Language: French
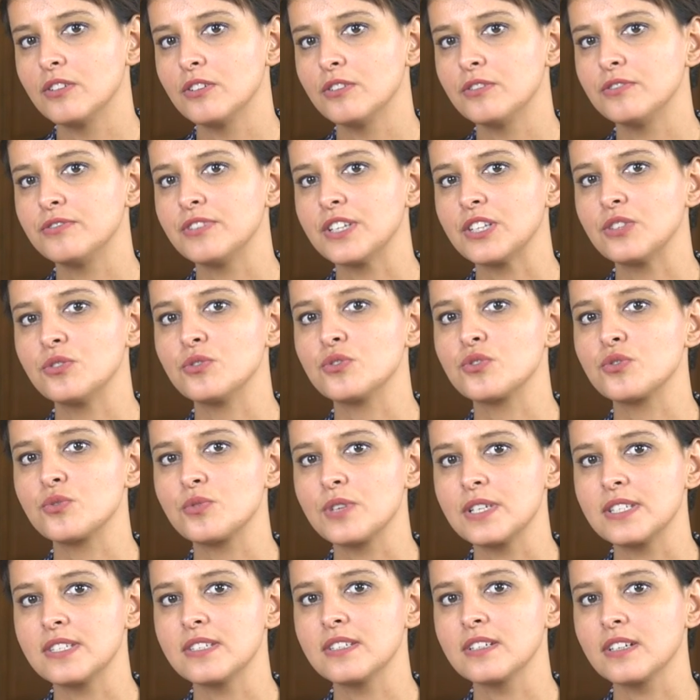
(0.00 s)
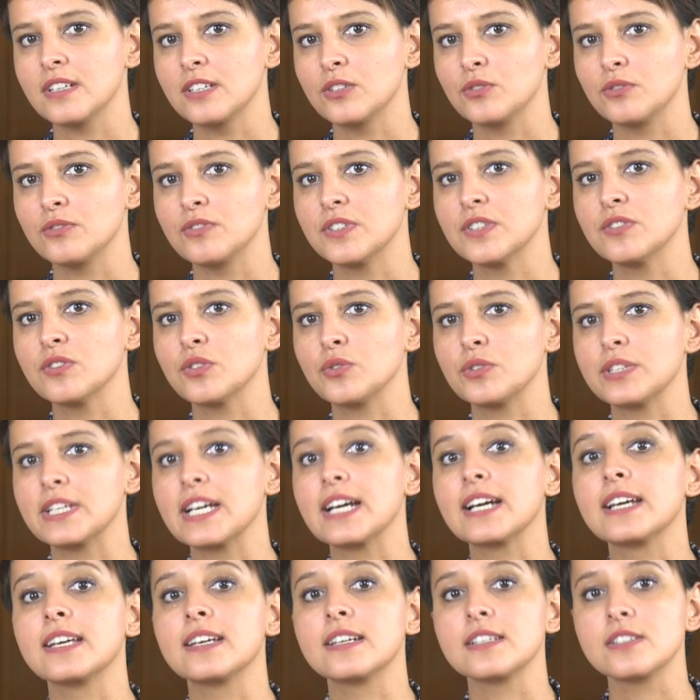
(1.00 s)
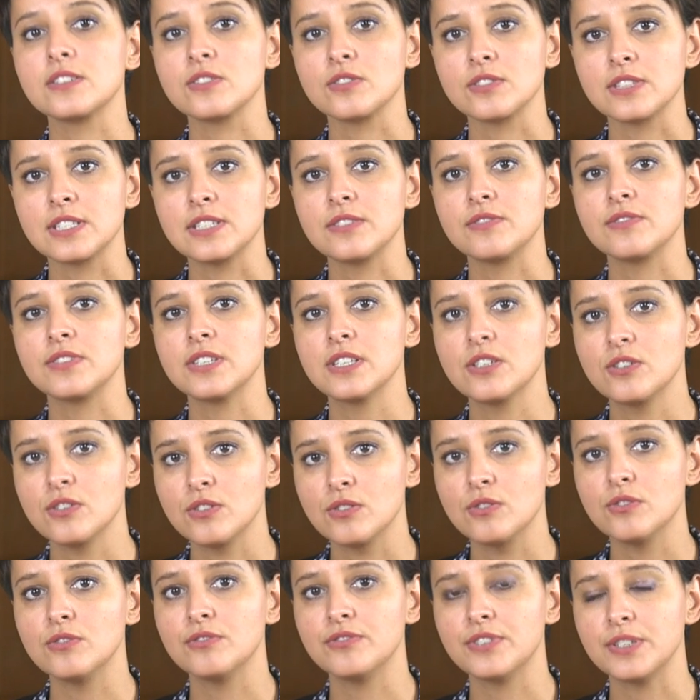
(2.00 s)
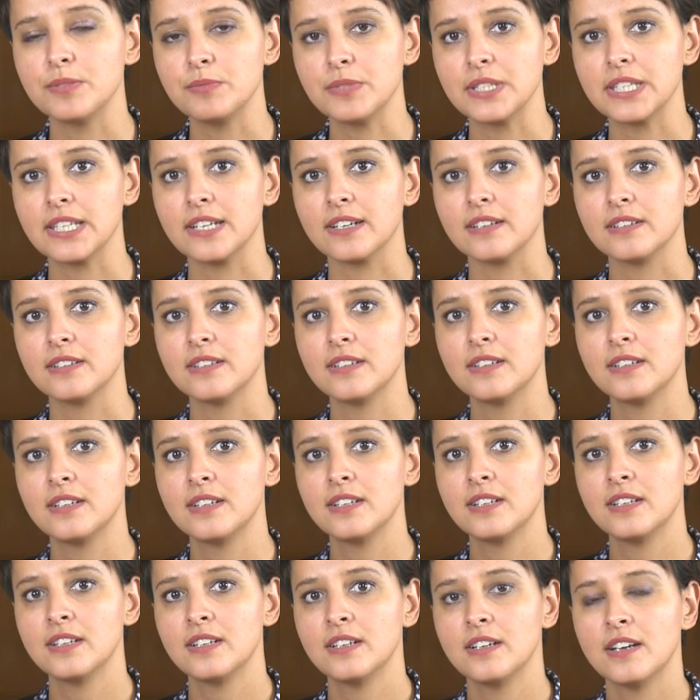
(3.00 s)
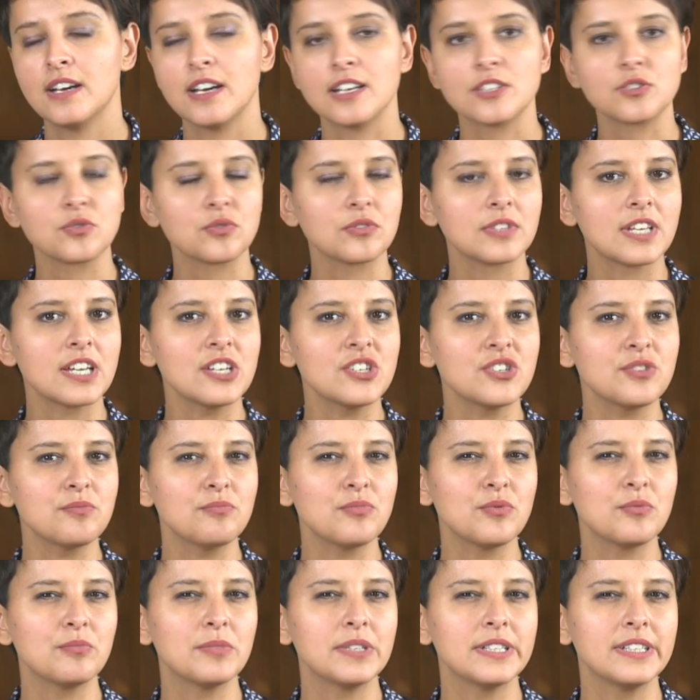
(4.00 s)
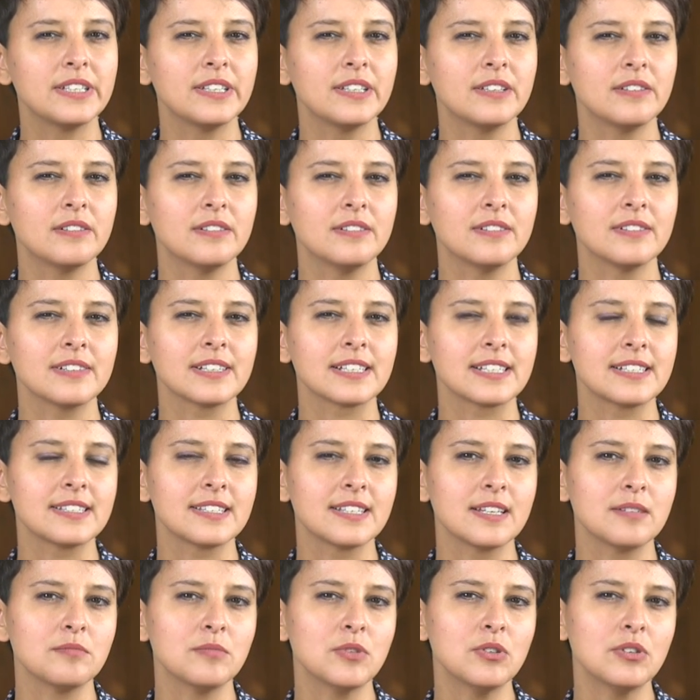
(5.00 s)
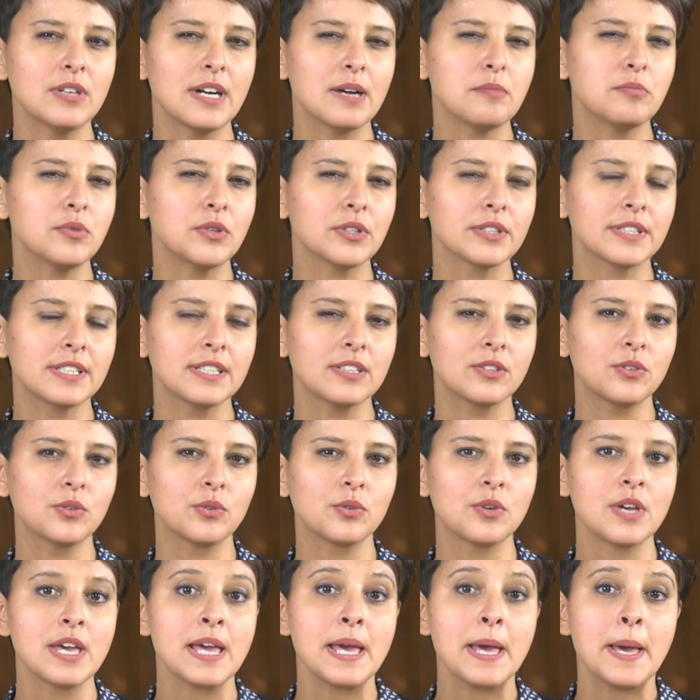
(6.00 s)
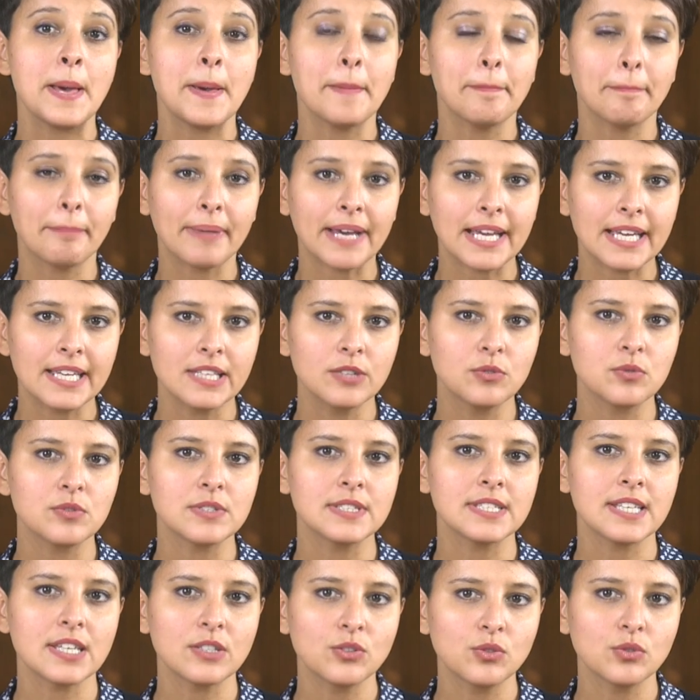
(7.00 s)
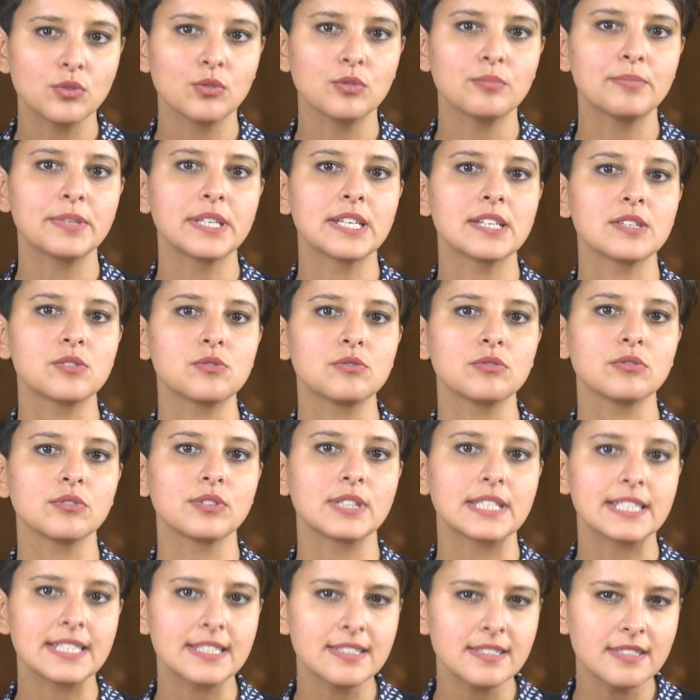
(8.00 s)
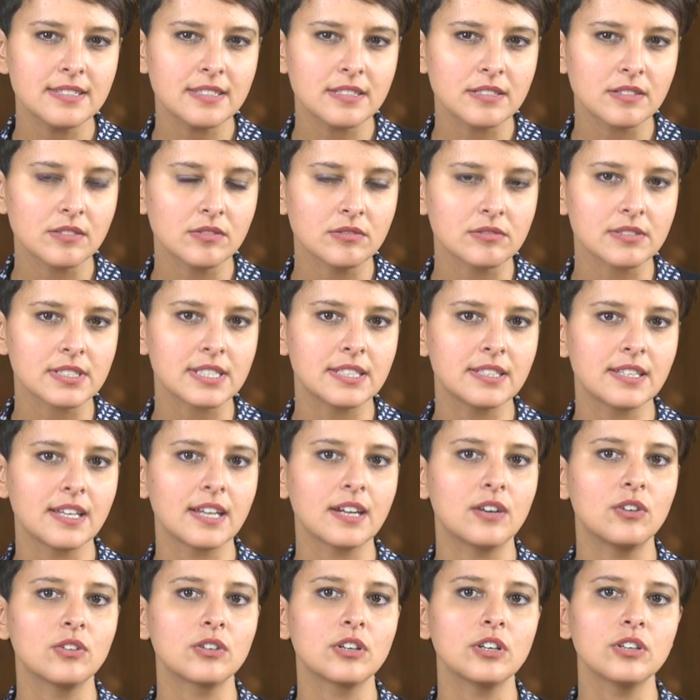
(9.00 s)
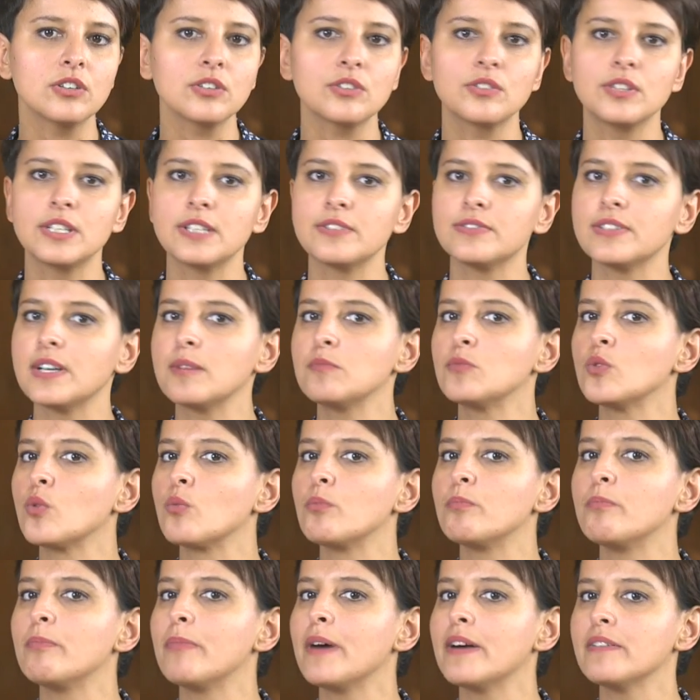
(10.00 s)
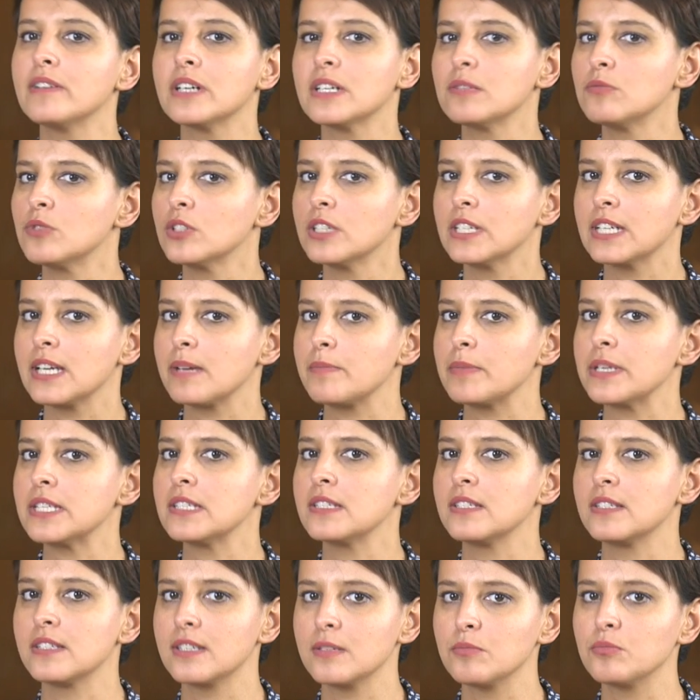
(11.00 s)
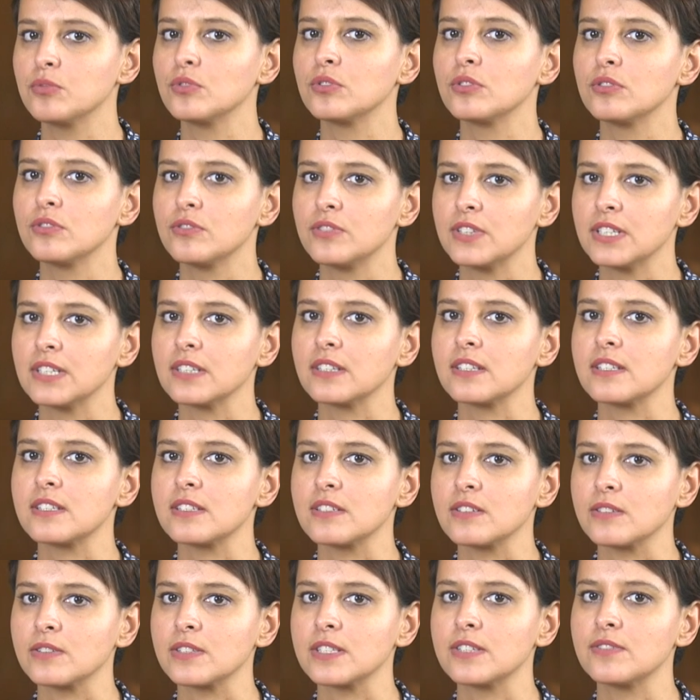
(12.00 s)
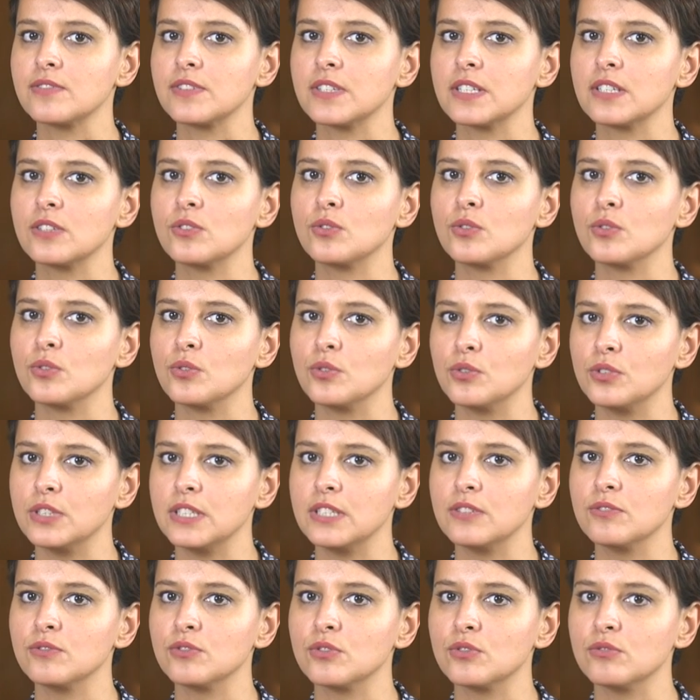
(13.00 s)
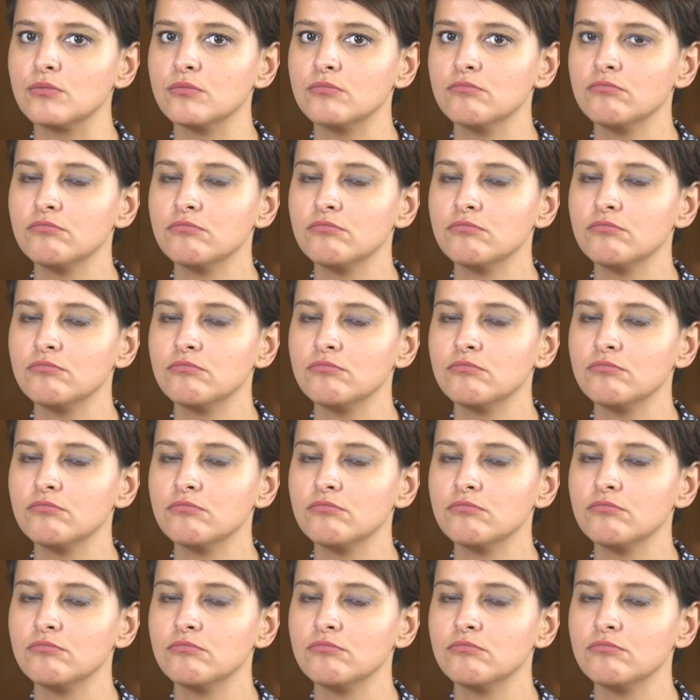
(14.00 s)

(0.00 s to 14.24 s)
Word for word: le fait de choisir et de vivre une carrière scientifique au féminin. Un sondage publié euh, récemment rapportait que Près de 7 Européens sur 10 considèrent encore que les femmes n'ont pas vraiment les capacités pour devenir des scientifiques de haut niveau.